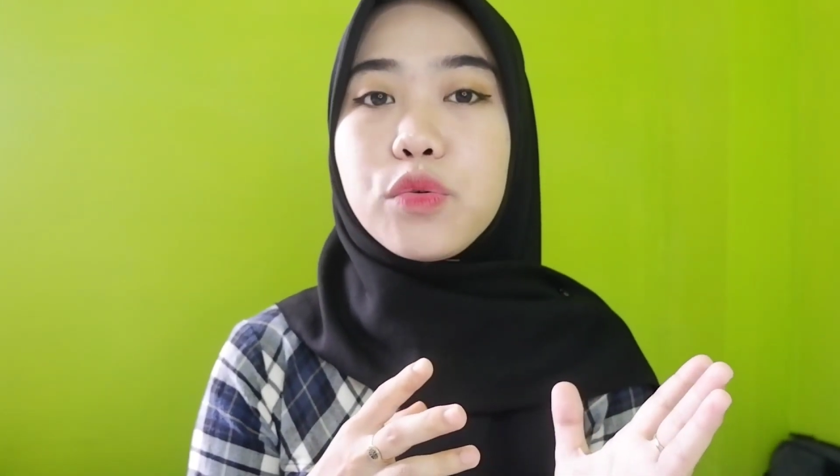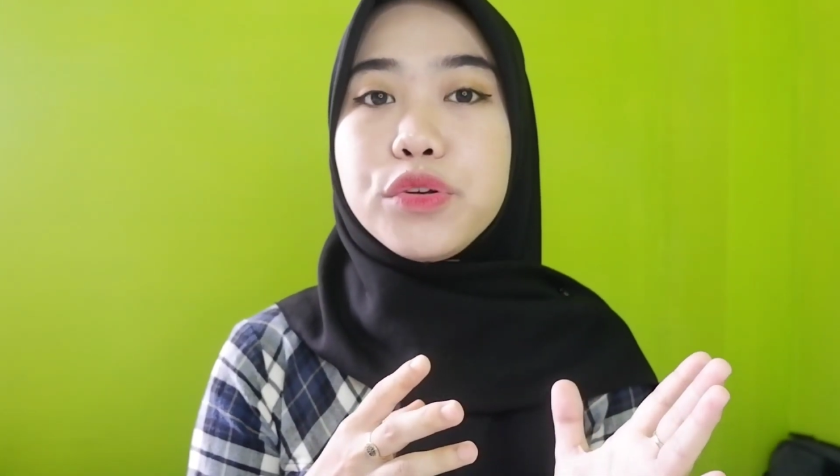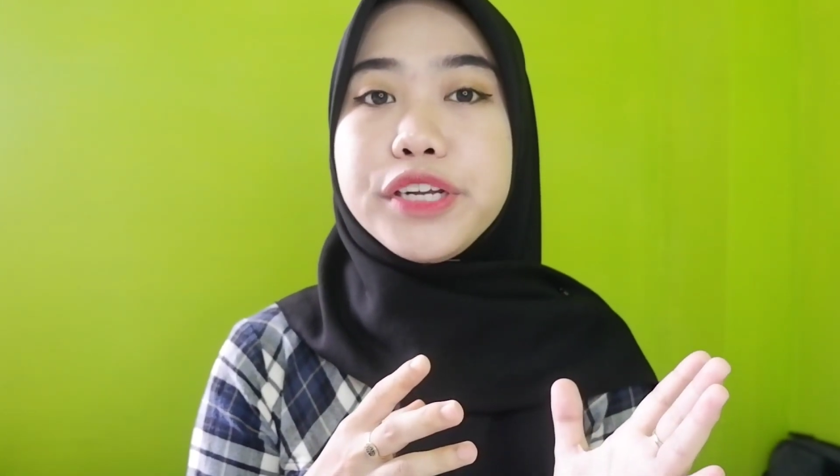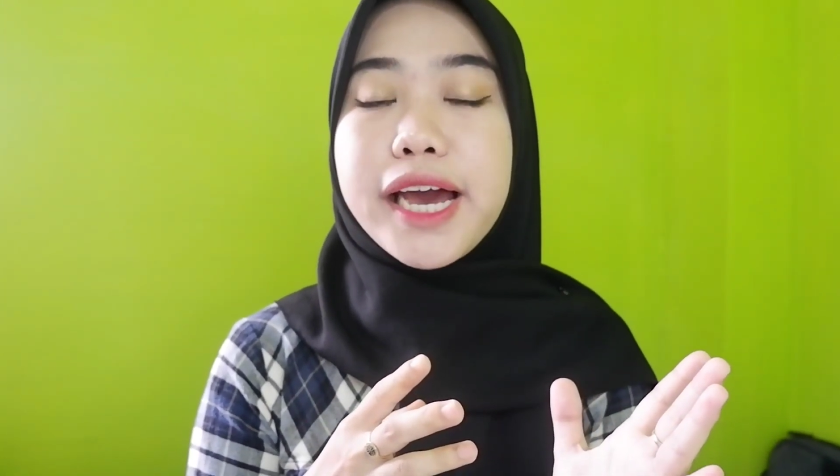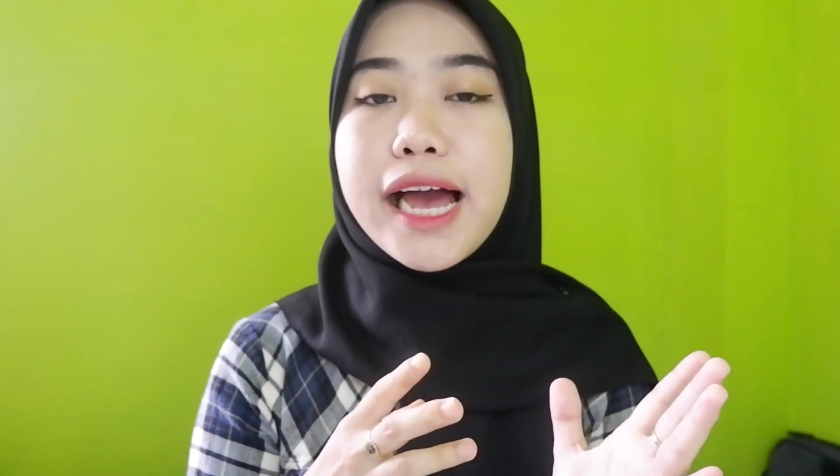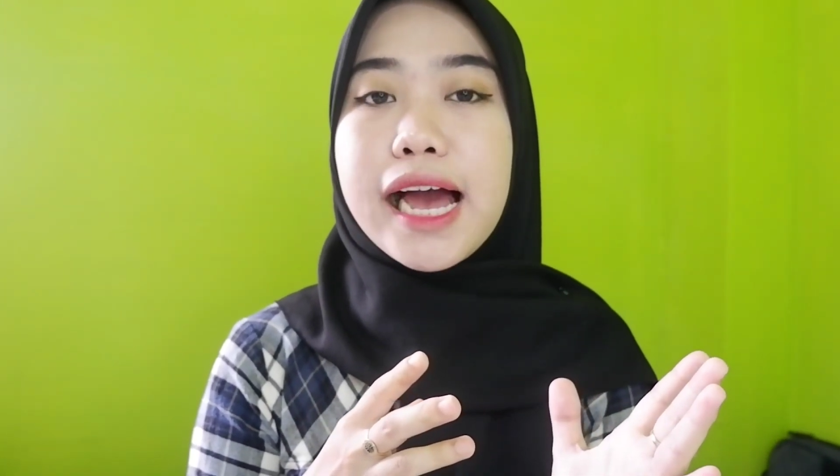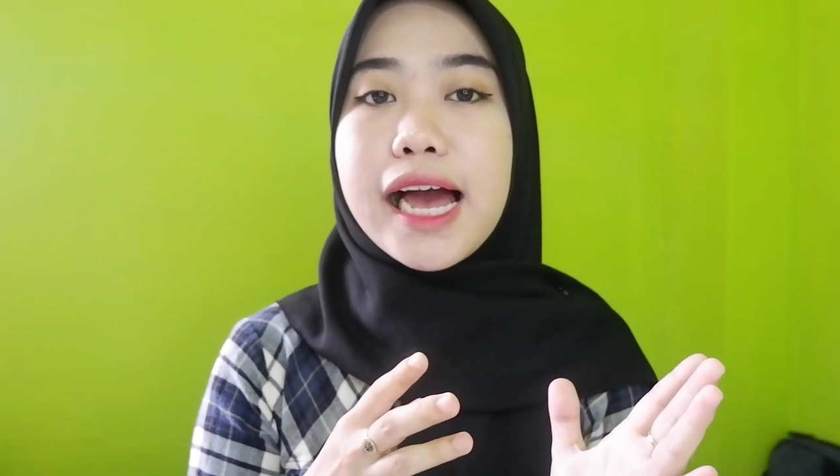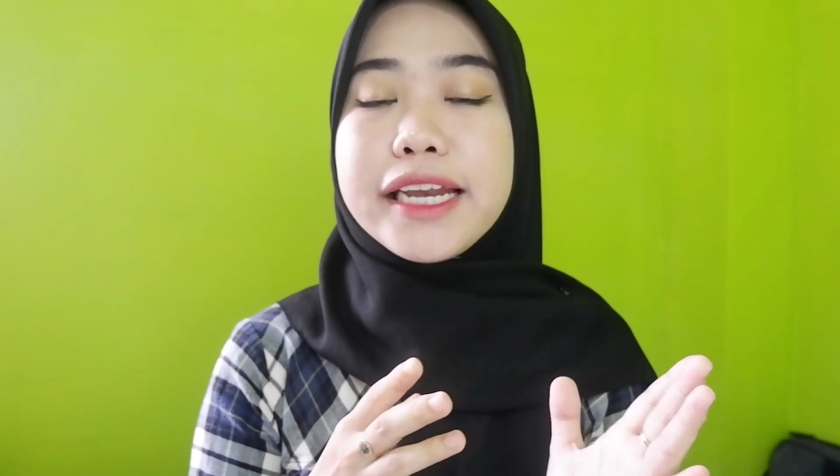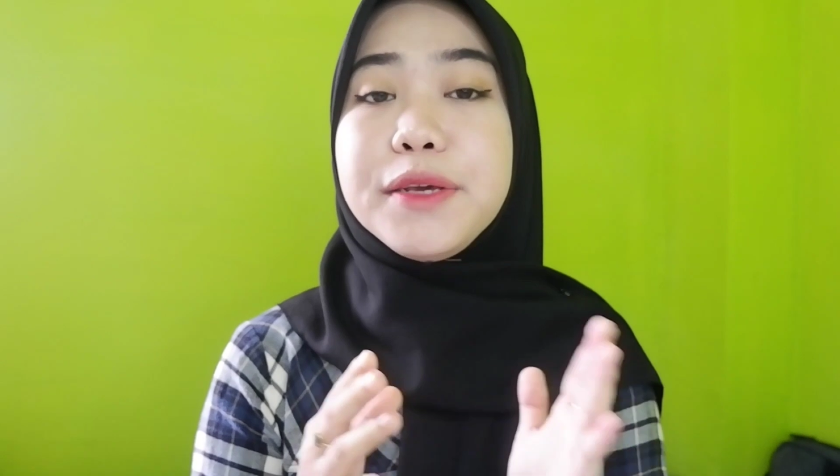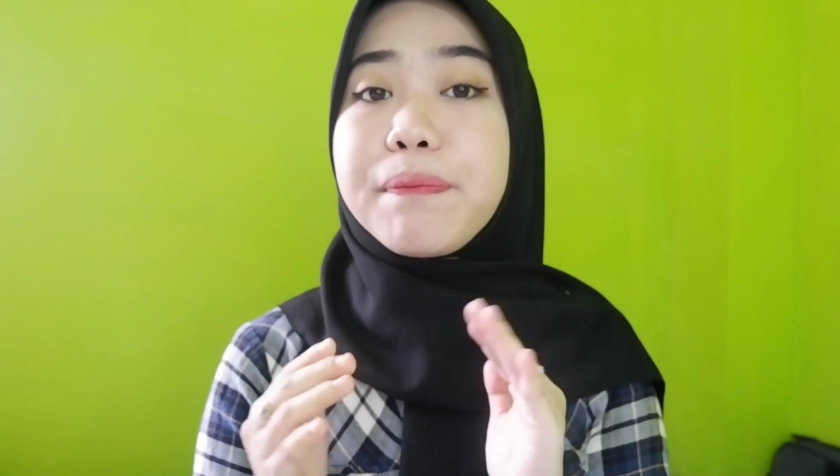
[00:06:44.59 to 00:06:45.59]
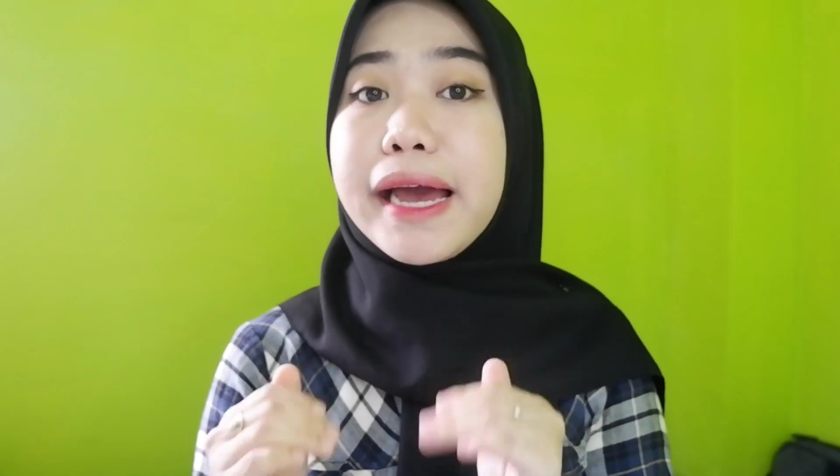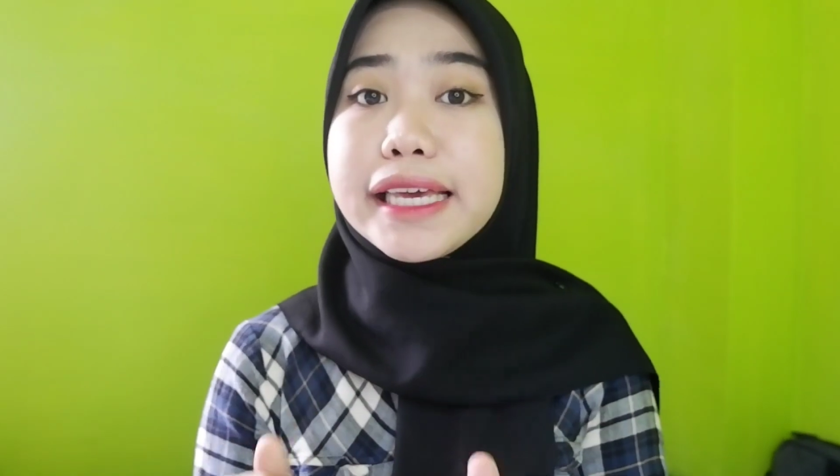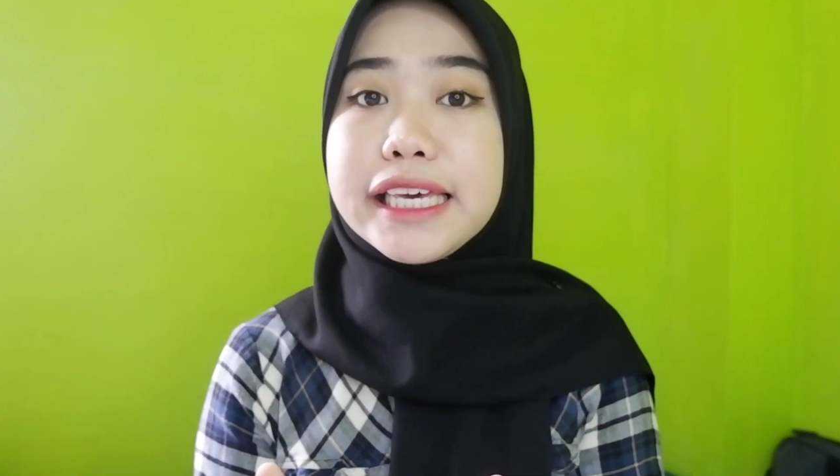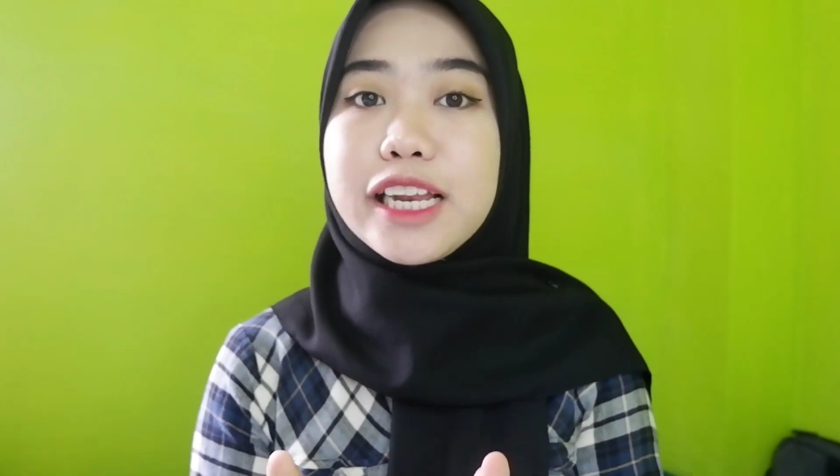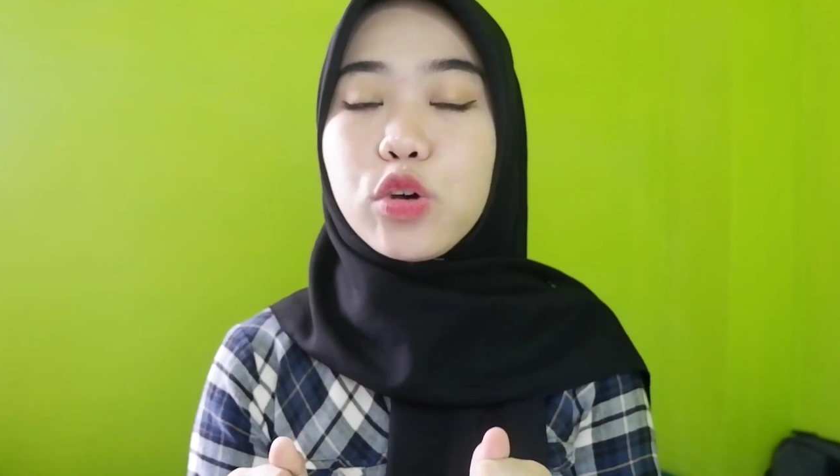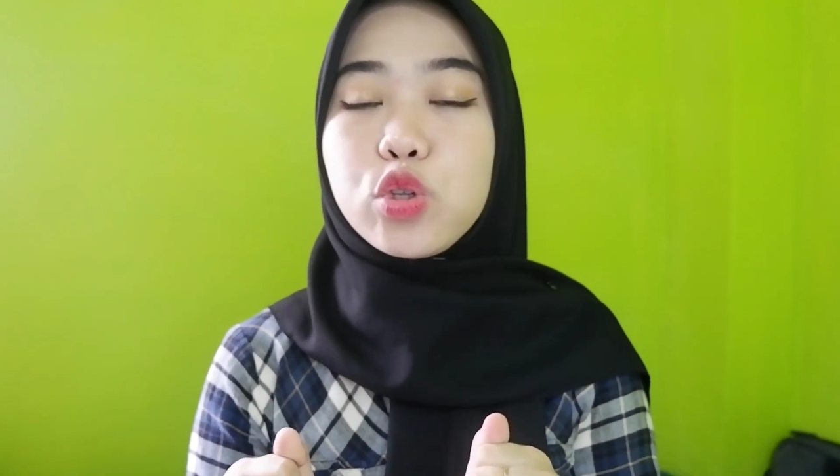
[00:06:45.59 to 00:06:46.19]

udah dipanggil